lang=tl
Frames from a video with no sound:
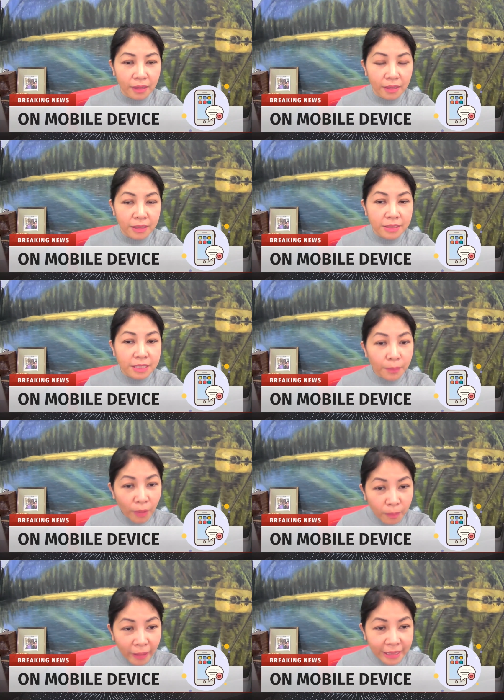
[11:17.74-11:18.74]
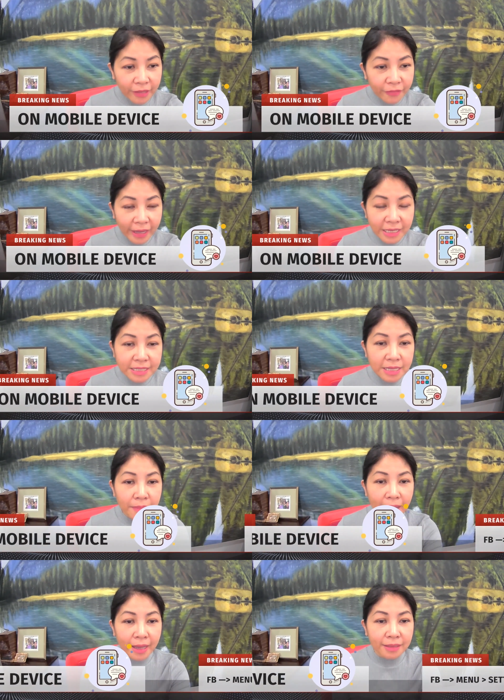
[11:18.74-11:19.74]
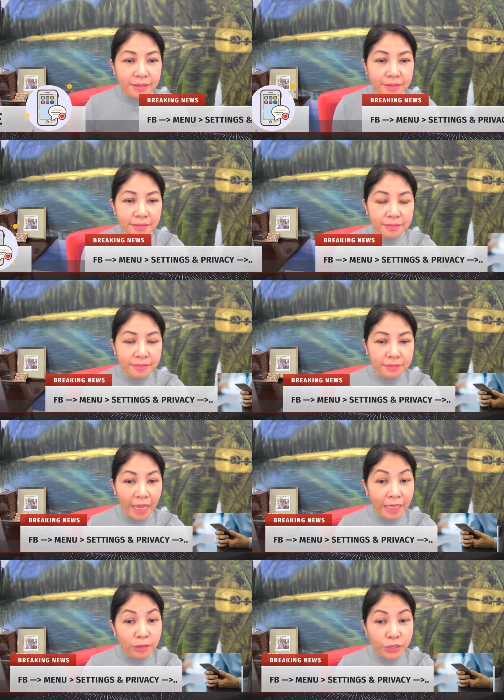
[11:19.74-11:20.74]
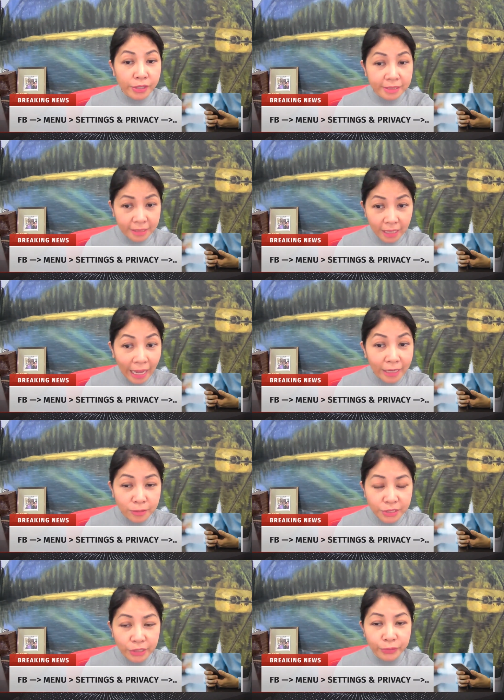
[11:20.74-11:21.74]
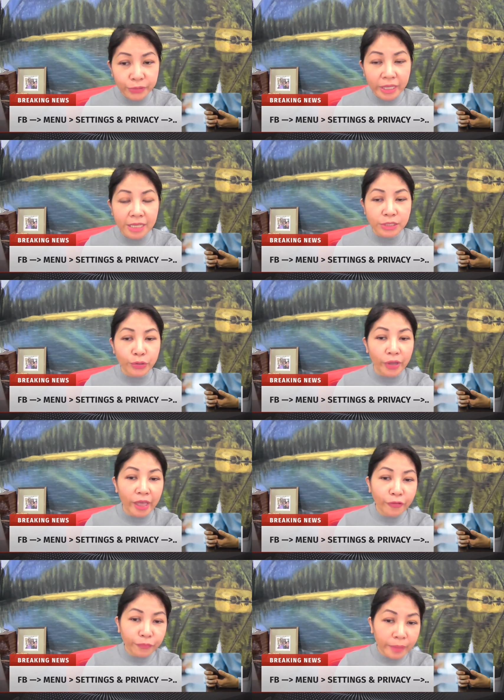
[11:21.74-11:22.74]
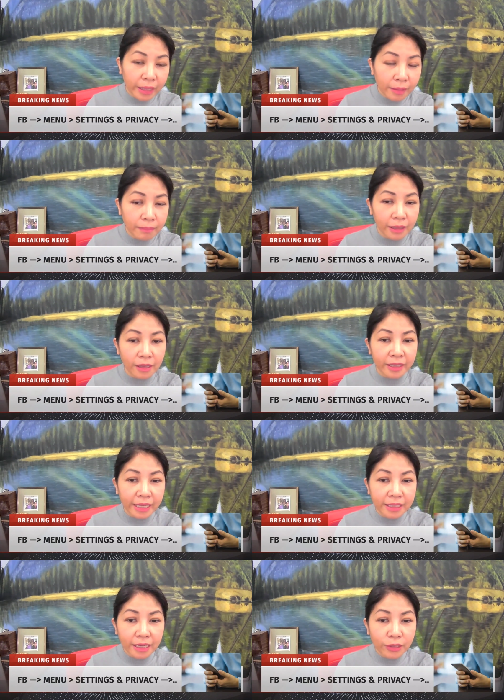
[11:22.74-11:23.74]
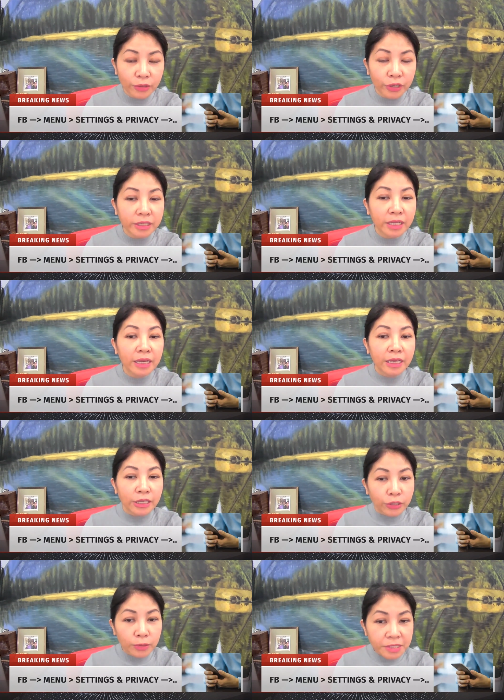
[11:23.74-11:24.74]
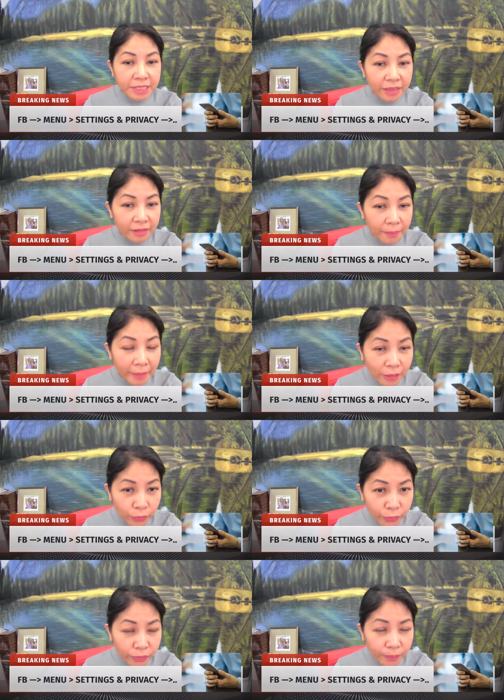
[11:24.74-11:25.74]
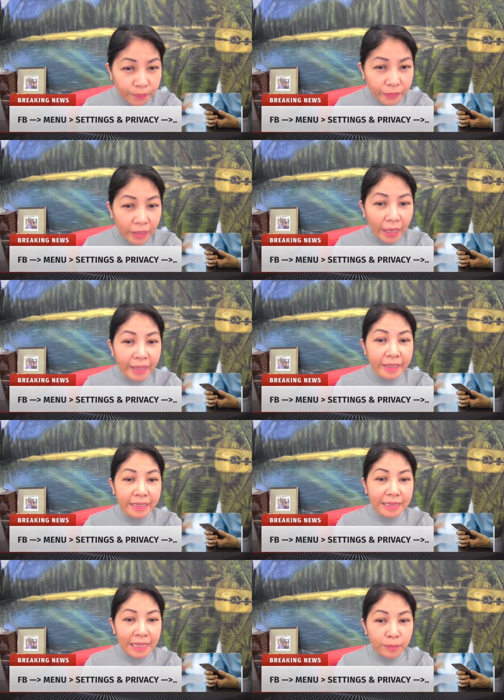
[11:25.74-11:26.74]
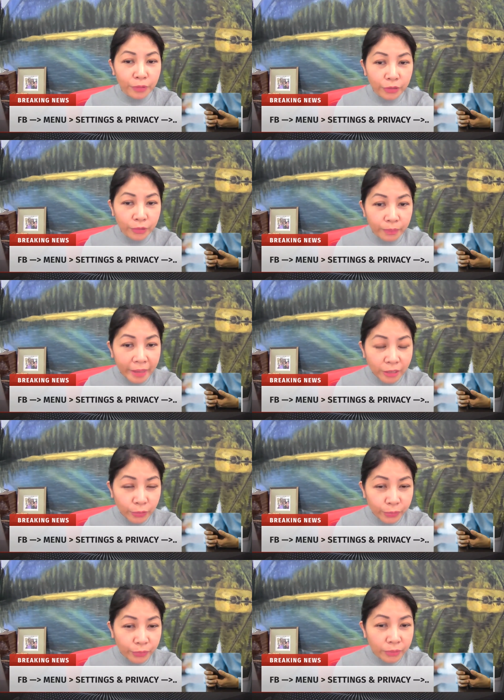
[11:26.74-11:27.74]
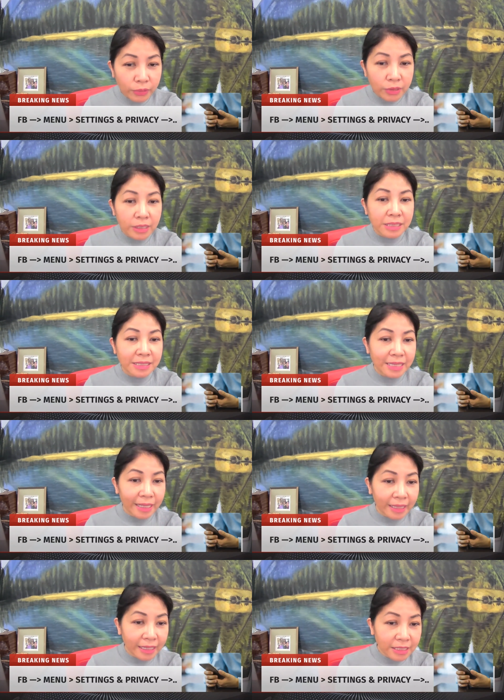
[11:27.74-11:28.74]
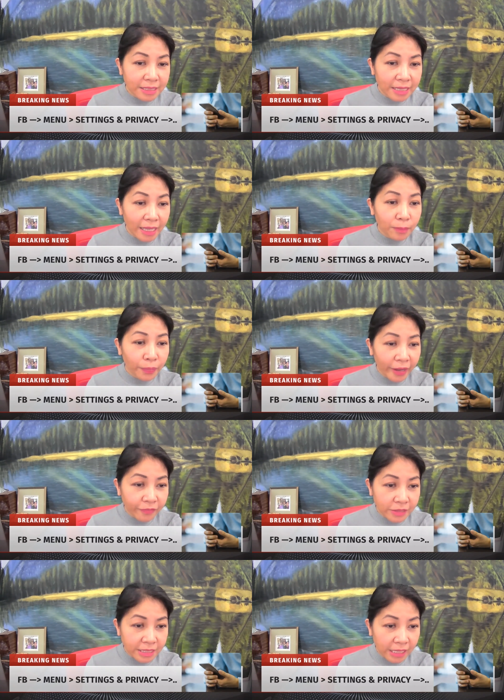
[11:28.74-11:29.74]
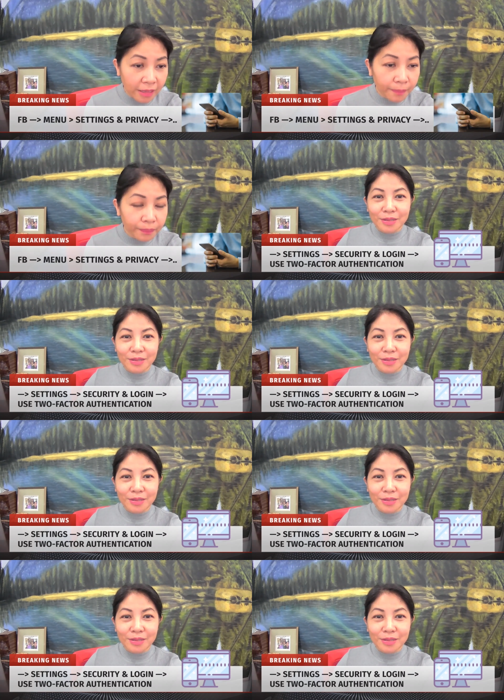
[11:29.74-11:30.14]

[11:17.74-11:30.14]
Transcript: Sa mobile device naman, halos, halos ganun din. So, FB, mag-login ka doon, you'll see the menu and then click mo yung menu, settings and privacy.